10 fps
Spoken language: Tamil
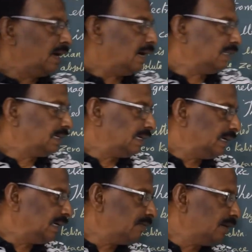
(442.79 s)
அதுக்கு
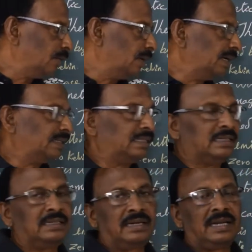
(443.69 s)
என்ன வேவ் லென்த்து
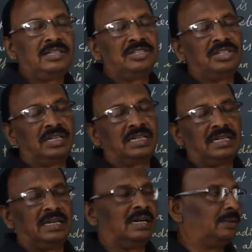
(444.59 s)
ரேஞ்சு
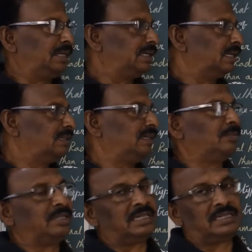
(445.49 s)
இருக்குது அப்படிங்கிறத நீ
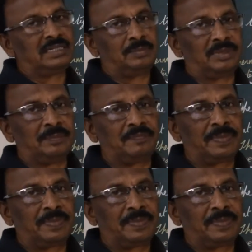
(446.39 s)
இப்போ தெரிஞ்சிருப்பேன்